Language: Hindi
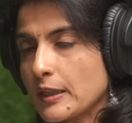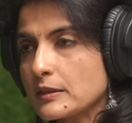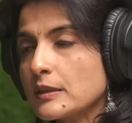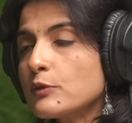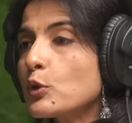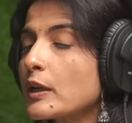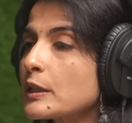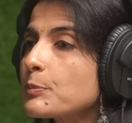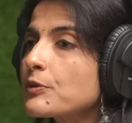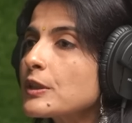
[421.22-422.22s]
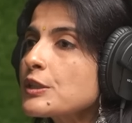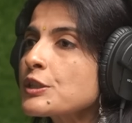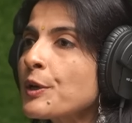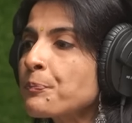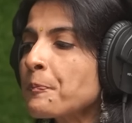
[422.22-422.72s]
कहते हैं वो अग्नि प्रवेश
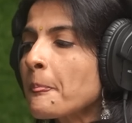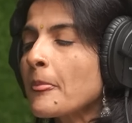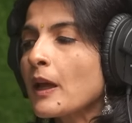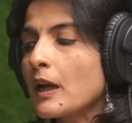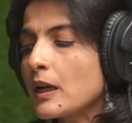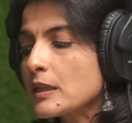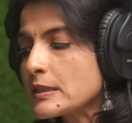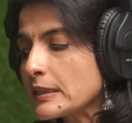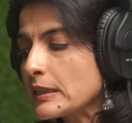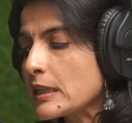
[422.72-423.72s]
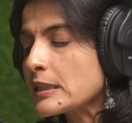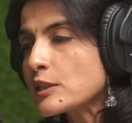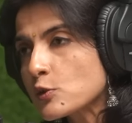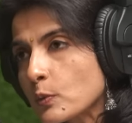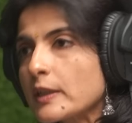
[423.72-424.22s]
सीता जी
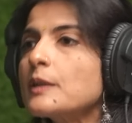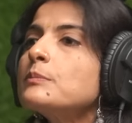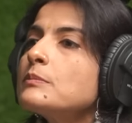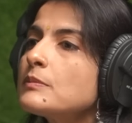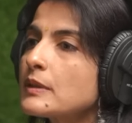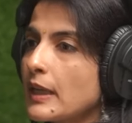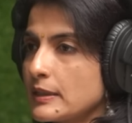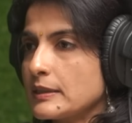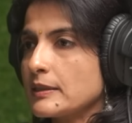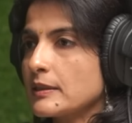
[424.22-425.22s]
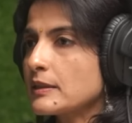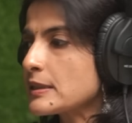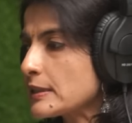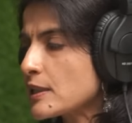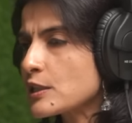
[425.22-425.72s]
स्वयं कहती हैं
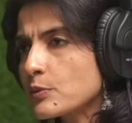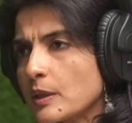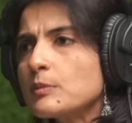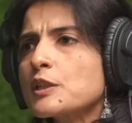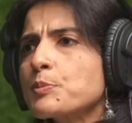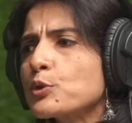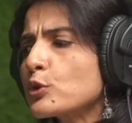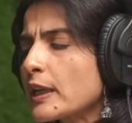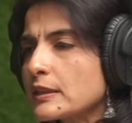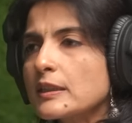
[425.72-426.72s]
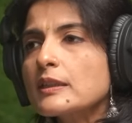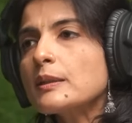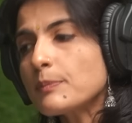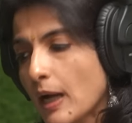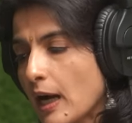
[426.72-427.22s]
सीता जी स्वयं लक्ष्मण को कहती है कि
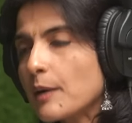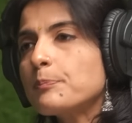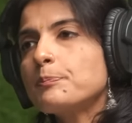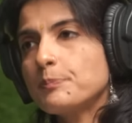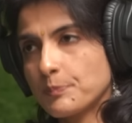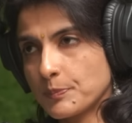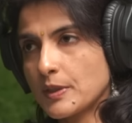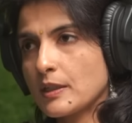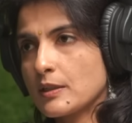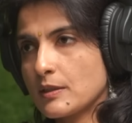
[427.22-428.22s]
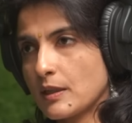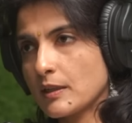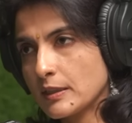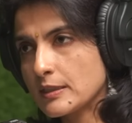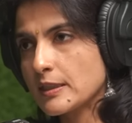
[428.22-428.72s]
आप ये
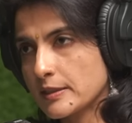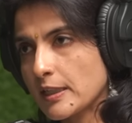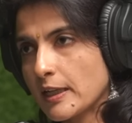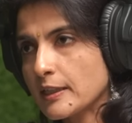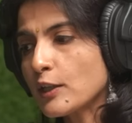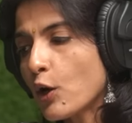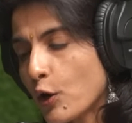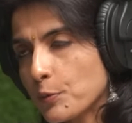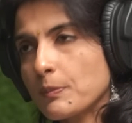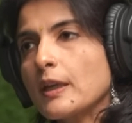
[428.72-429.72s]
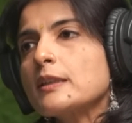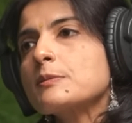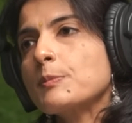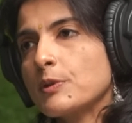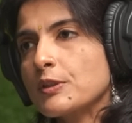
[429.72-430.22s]
अग्नि जलाइए और मैं
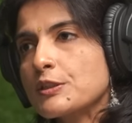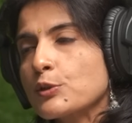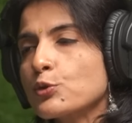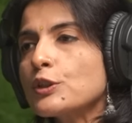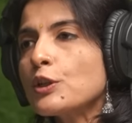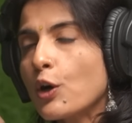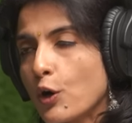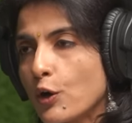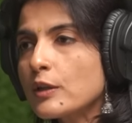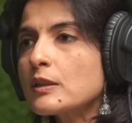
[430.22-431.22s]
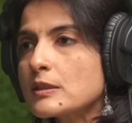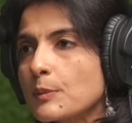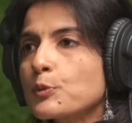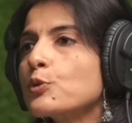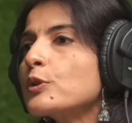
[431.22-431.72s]
इसमें प्रवेश करूंगी और
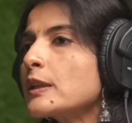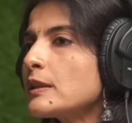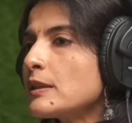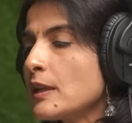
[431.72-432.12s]
सबको ये